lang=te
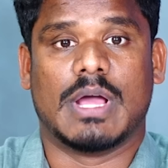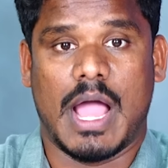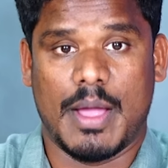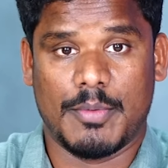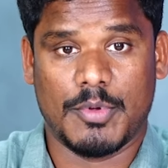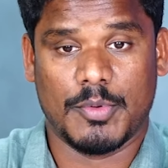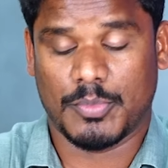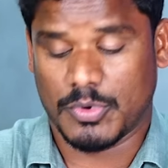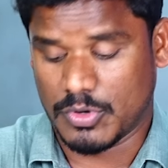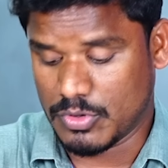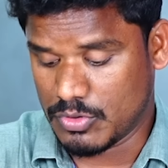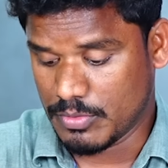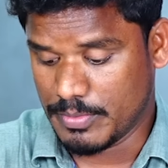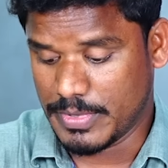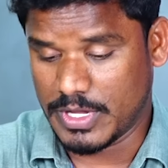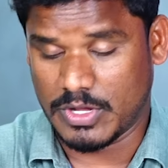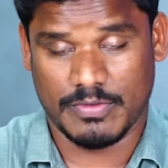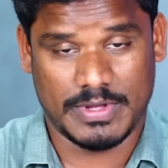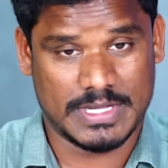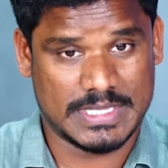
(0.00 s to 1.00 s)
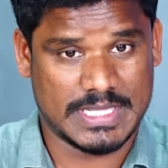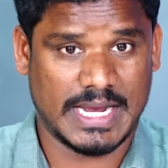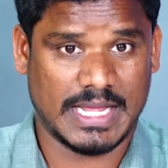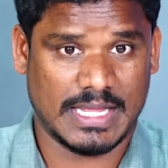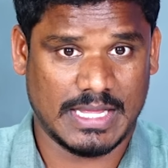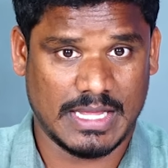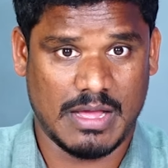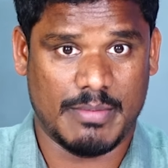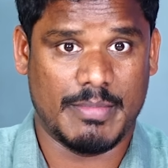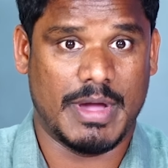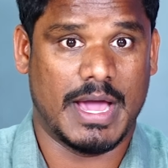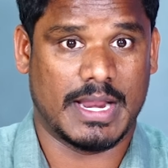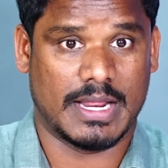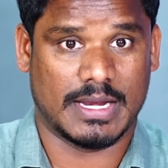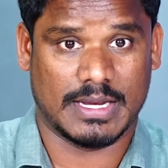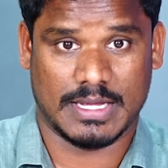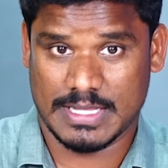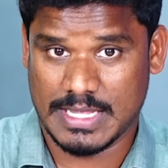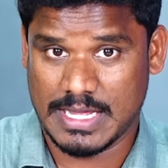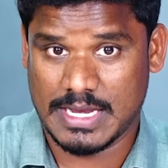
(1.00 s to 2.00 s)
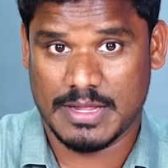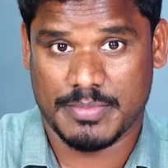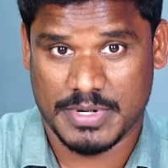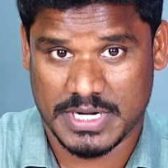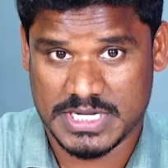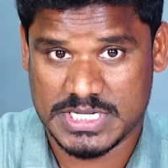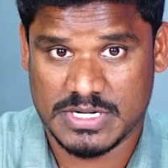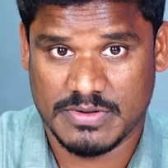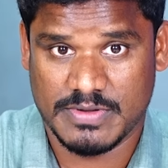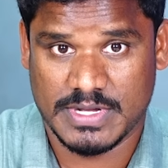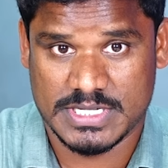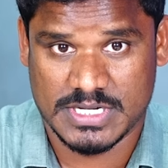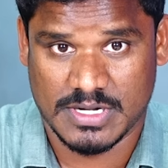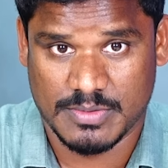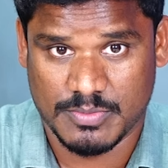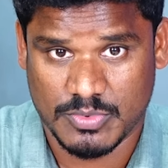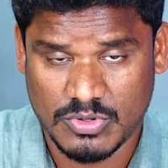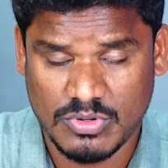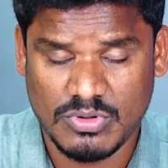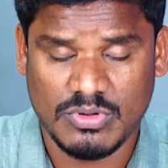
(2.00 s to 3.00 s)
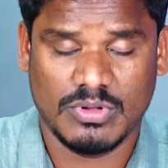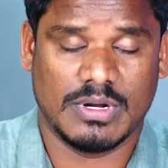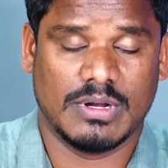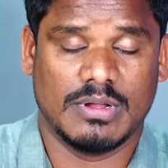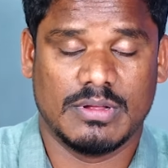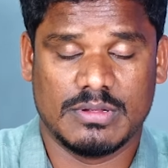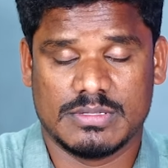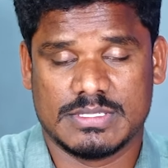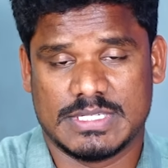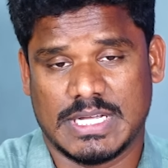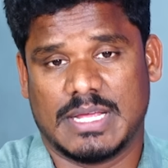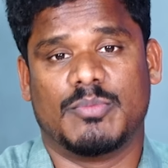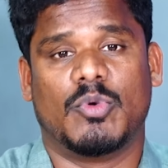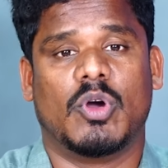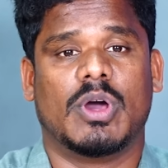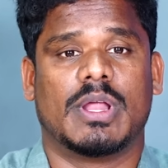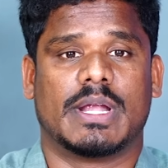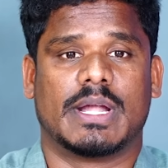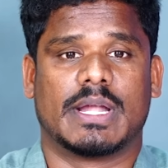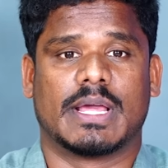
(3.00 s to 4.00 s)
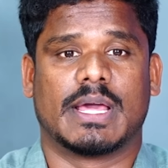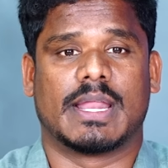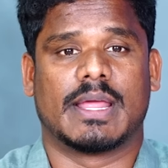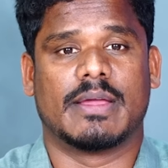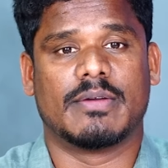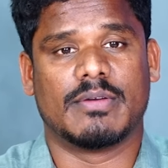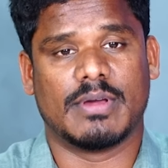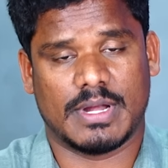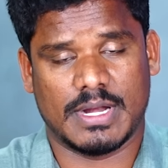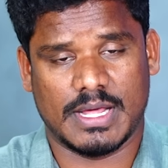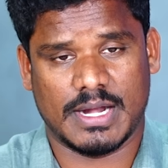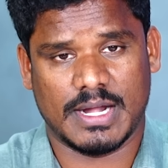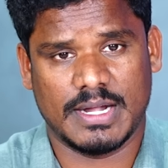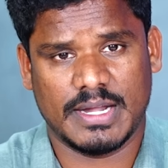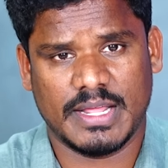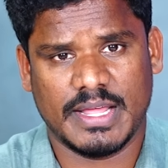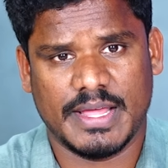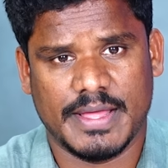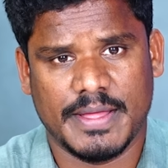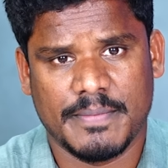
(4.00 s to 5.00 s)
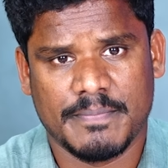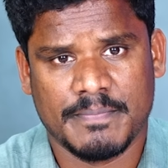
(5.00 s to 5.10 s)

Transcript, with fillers: ఆమె ఇప్పుడు మీకు వ్యతిరేకంగా మారారు కదా అనే ప్రశ్న వేసినప్పుడు జగన్మోహన్ రెడ్డి గారు ఏమన్నారంటే